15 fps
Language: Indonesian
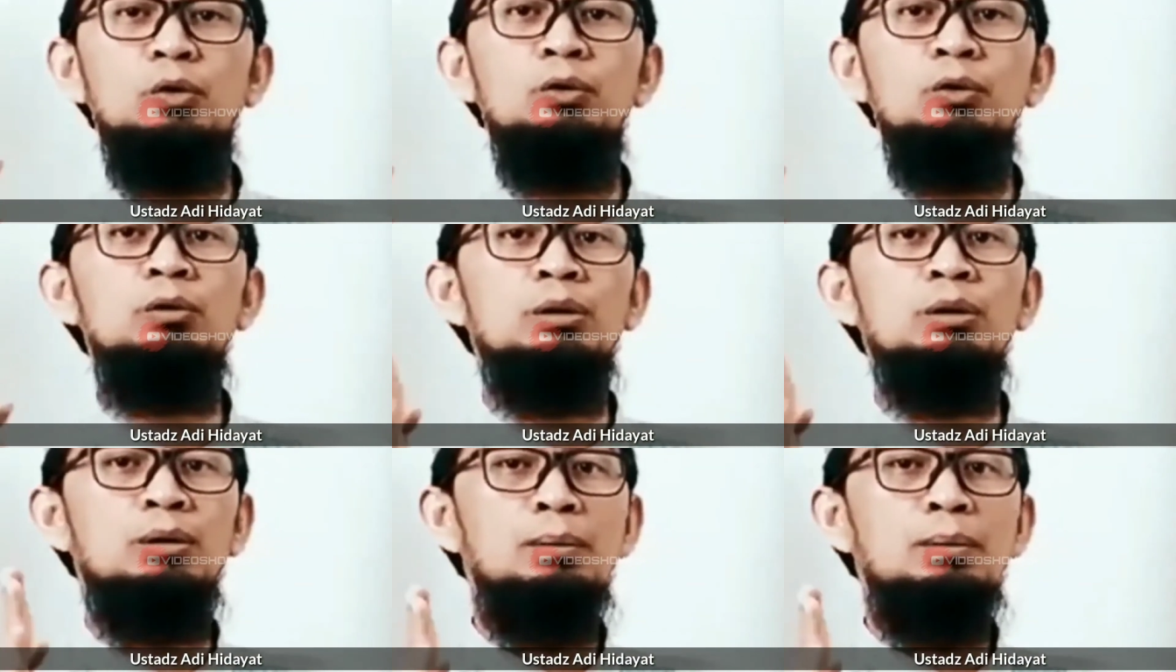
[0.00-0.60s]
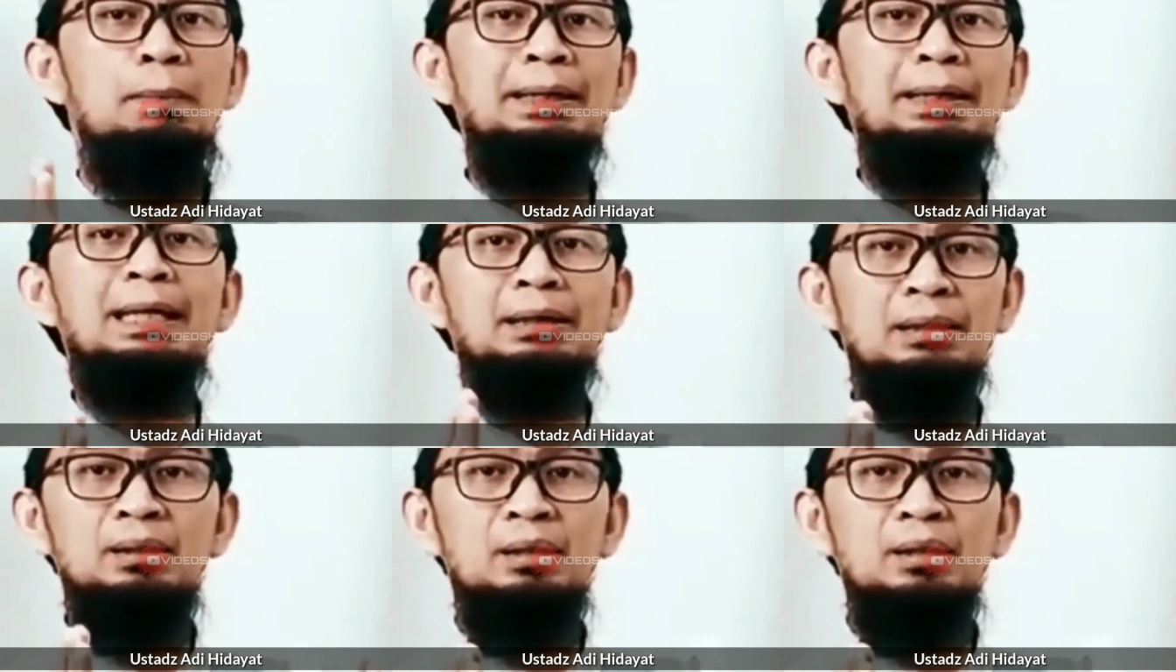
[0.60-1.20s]
itu begitu
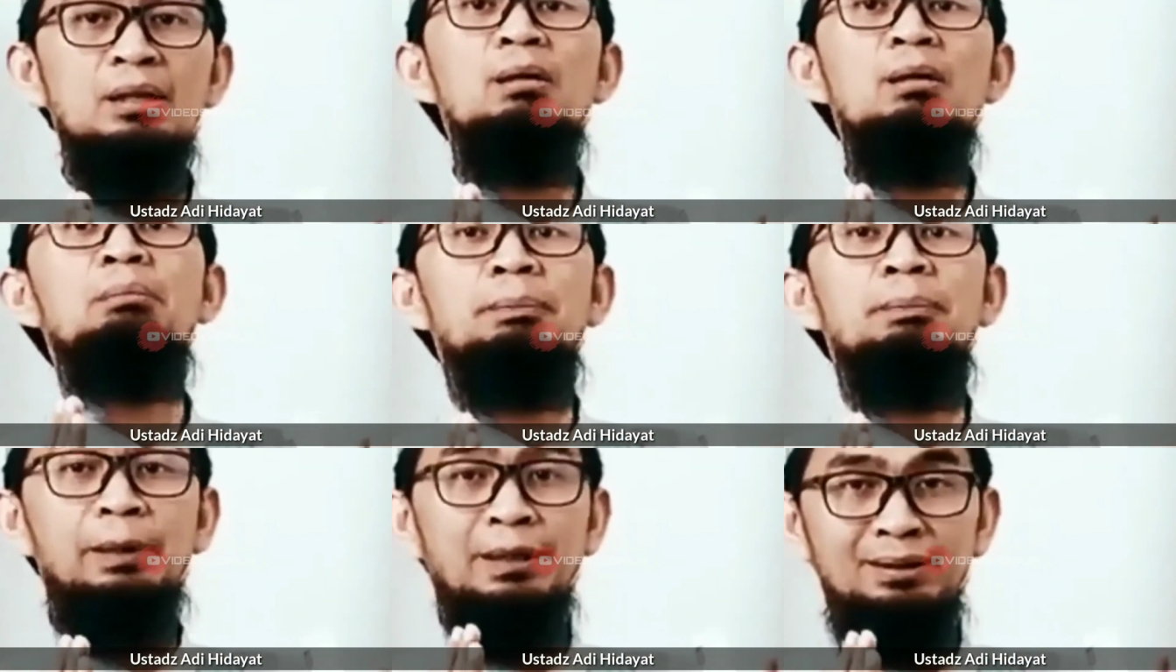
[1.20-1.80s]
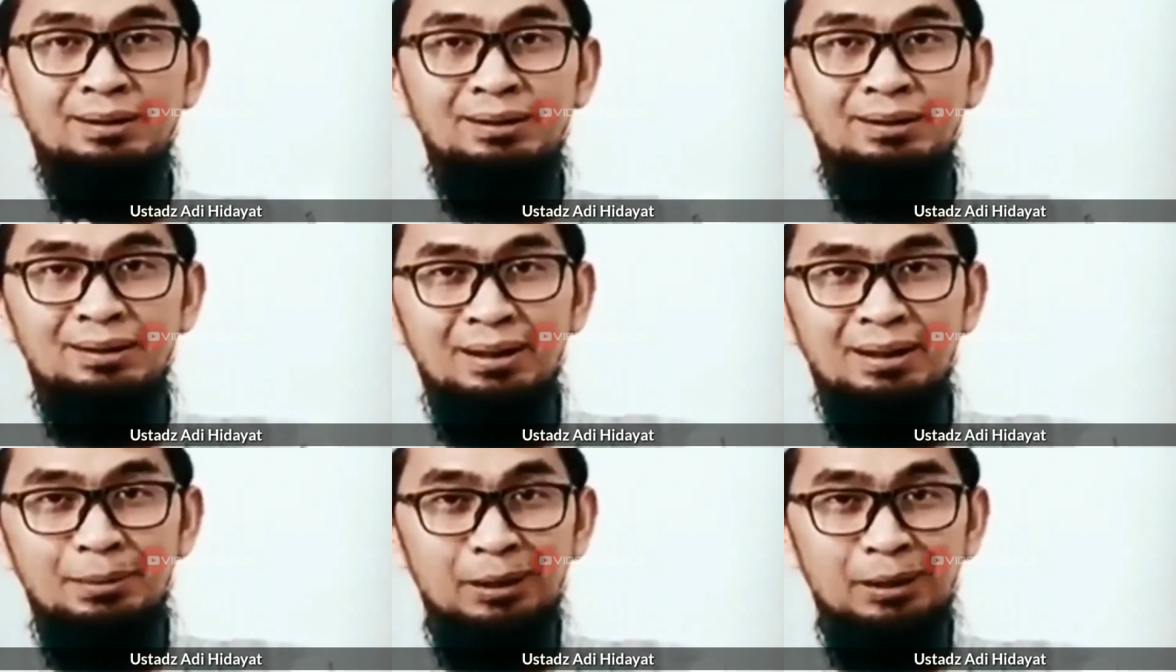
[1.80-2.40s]
padat mepet
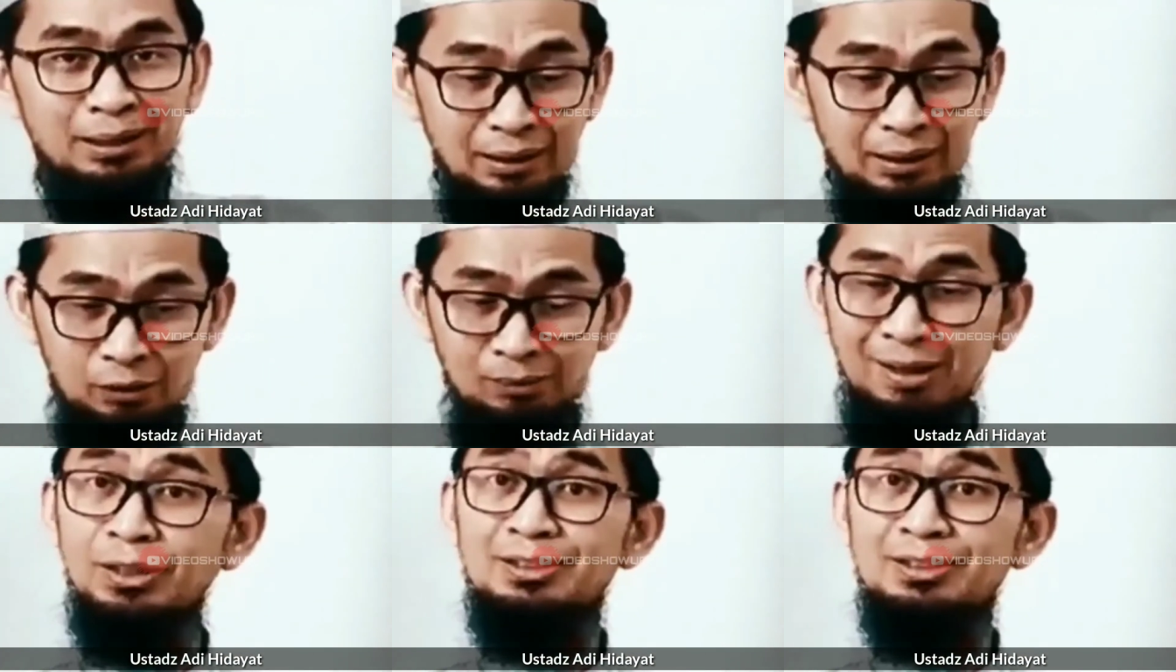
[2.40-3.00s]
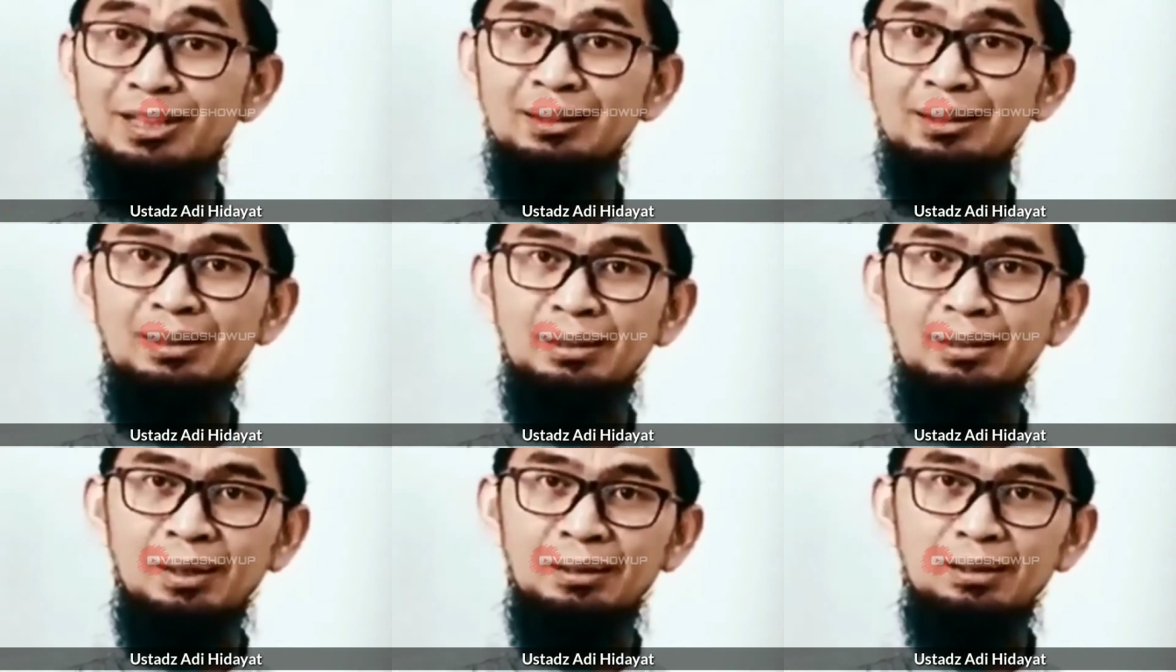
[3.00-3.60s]
Apalagi Ramadan
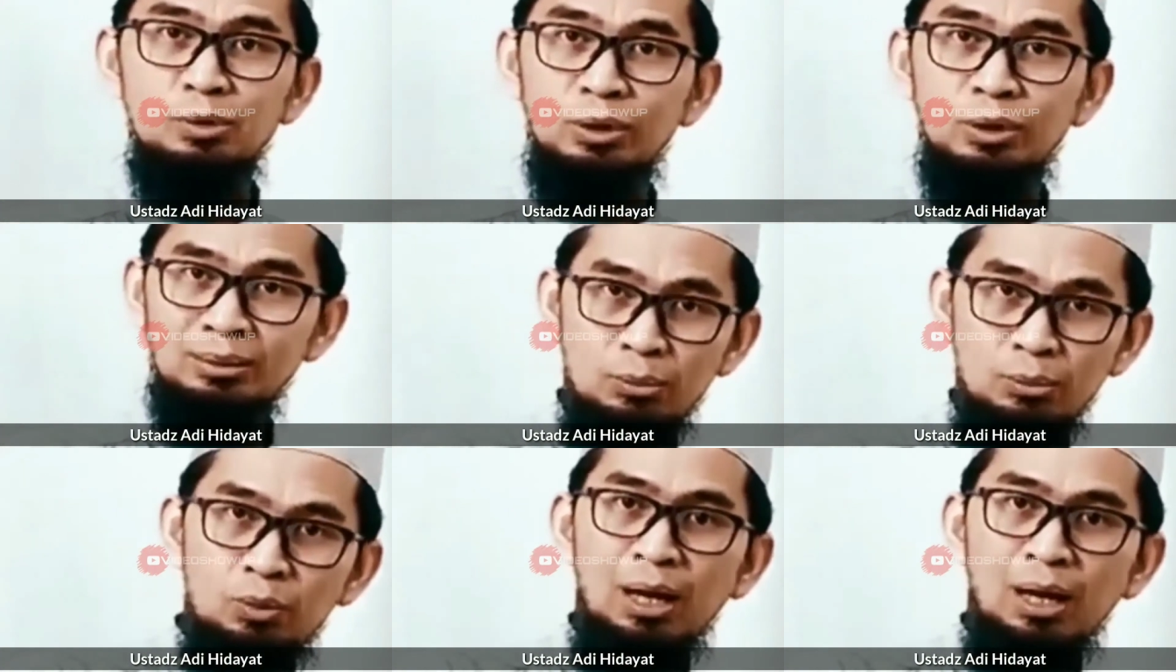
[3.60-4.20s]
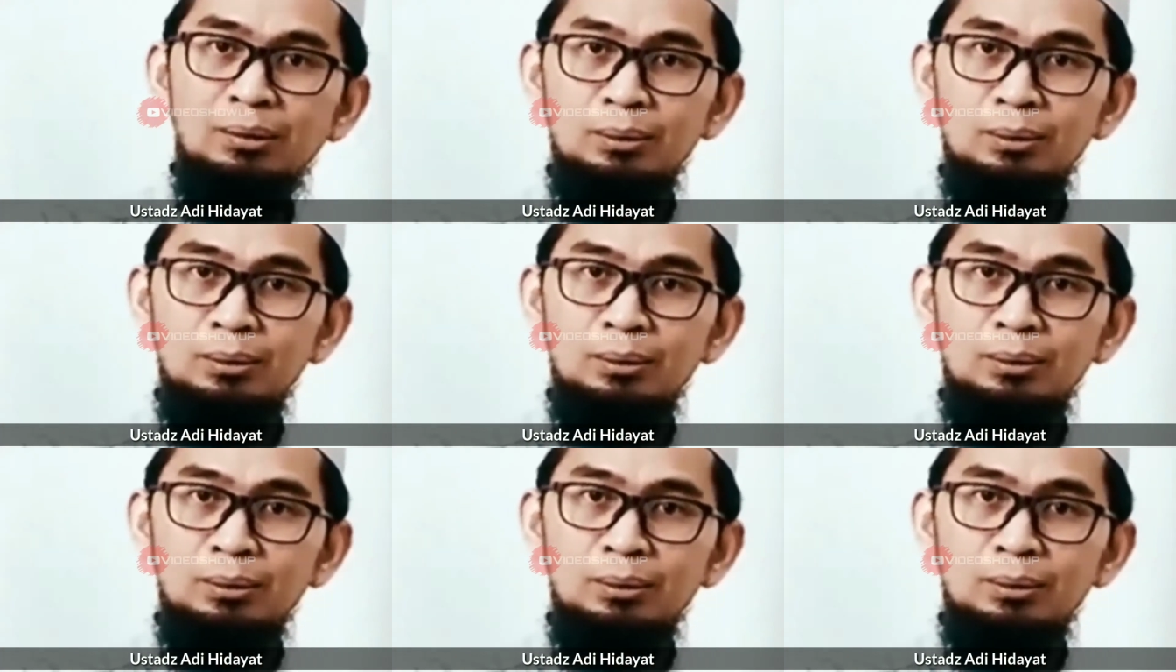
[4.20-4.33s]
saat ini, Anda mungkin